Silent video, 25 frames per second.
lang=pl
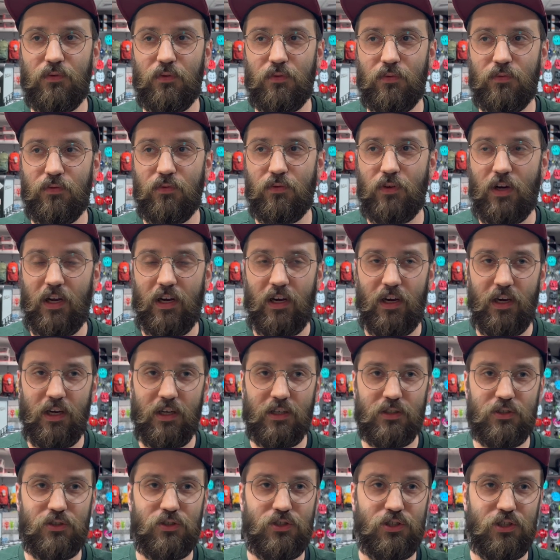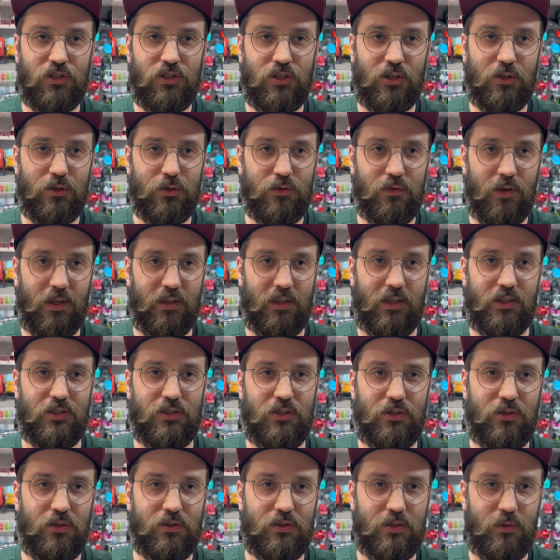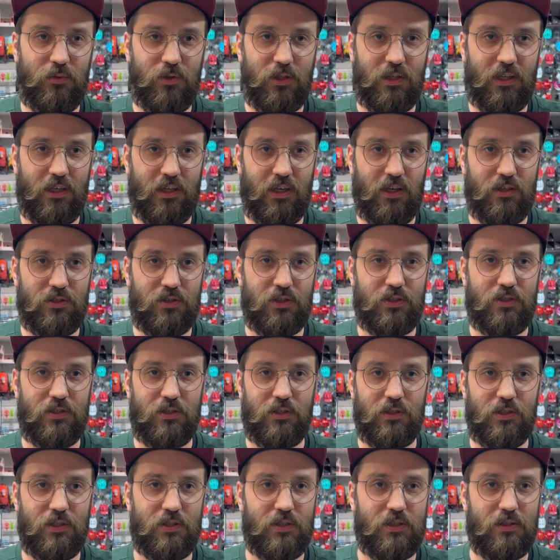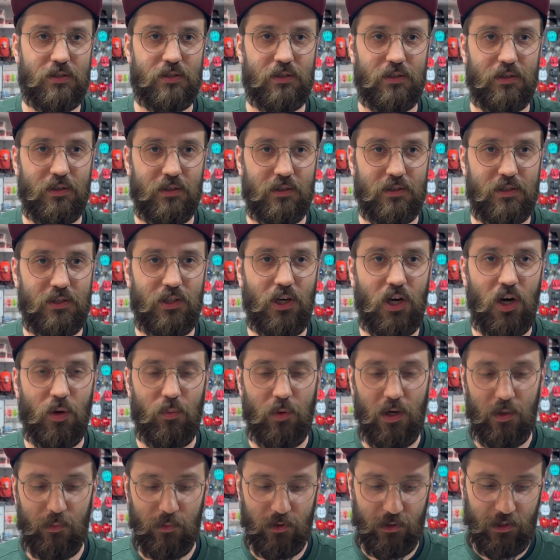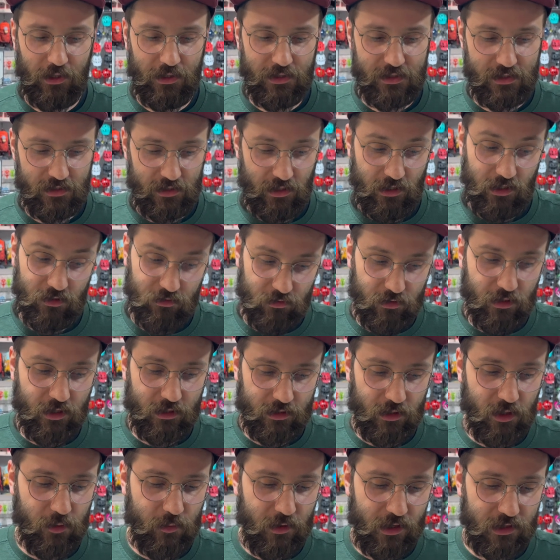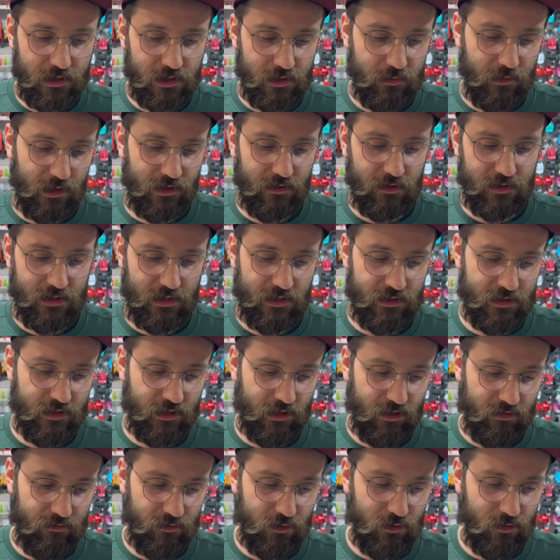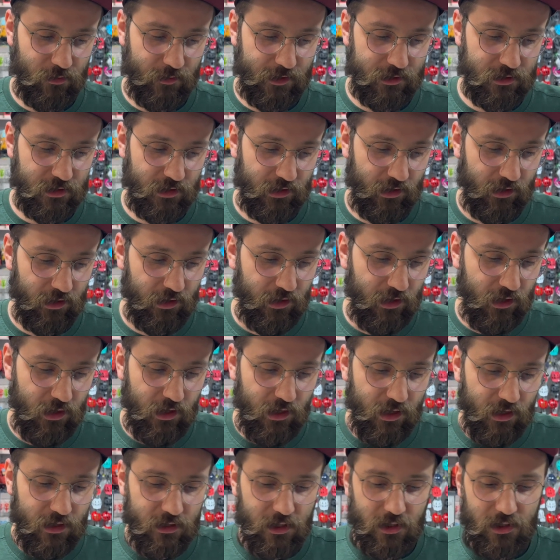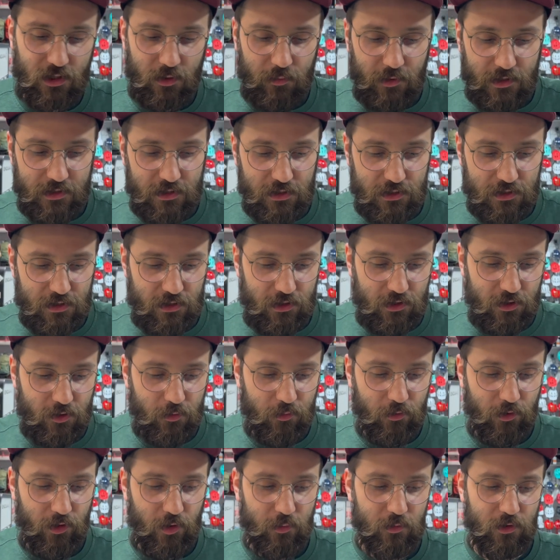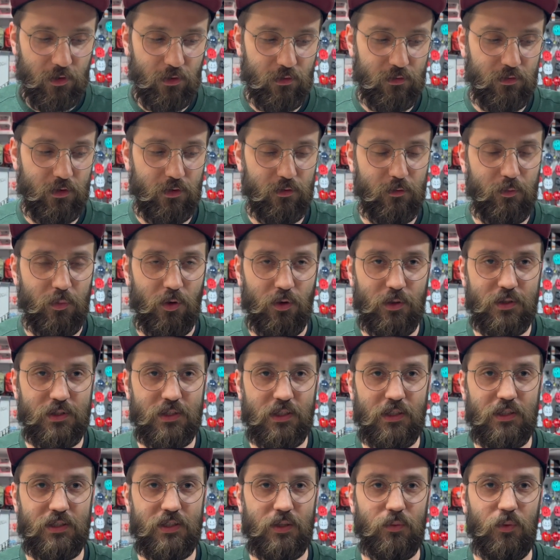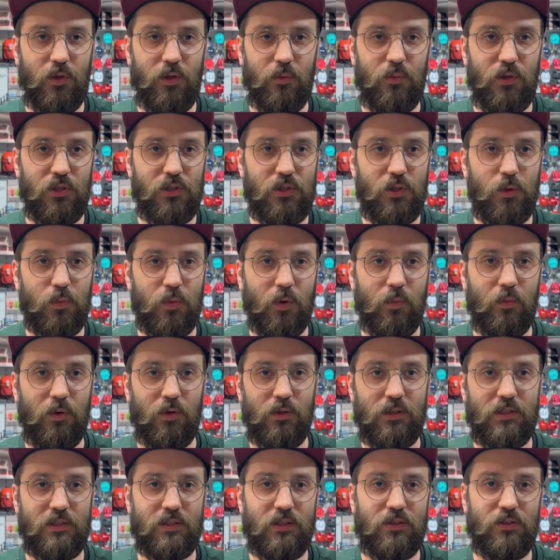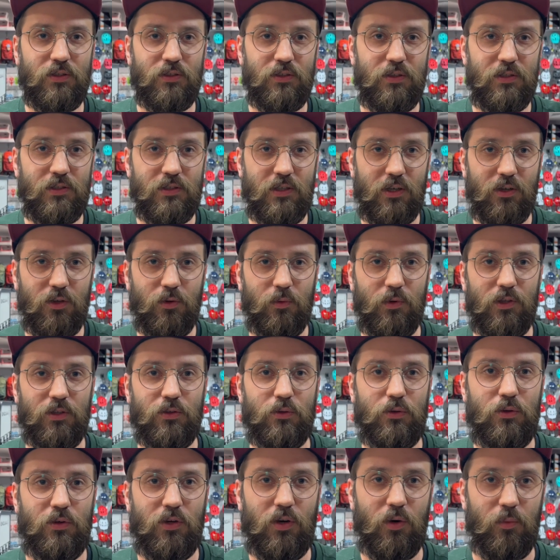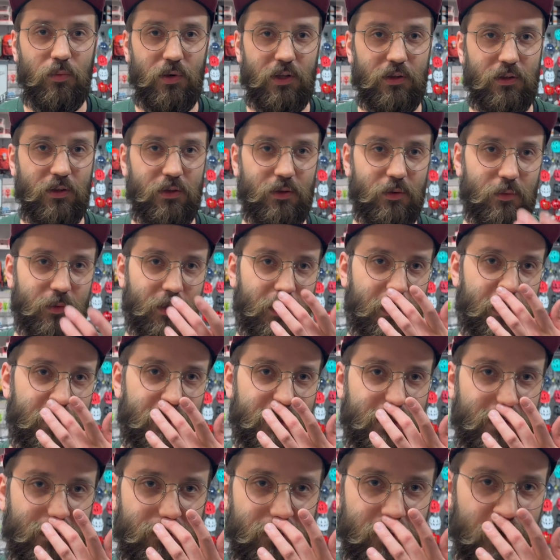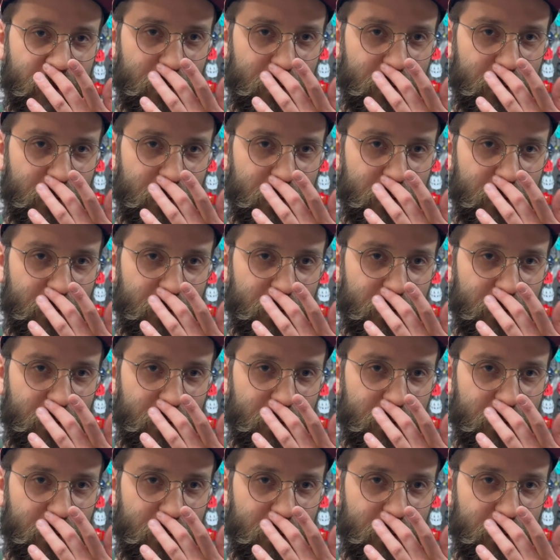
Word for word: w, krajach trzeciego świata, gdzie dostęp do takich rzeczy jest e, znikomy albo nie istnieje, to jak najbardziej ma to sens, takie wytłumaczenie nie? Natomiast jeżeli kupujemy rower w Polsce i chcemy nim jeździć po Polsce, to to jest argument, który kompletnie do mnie nie trafia.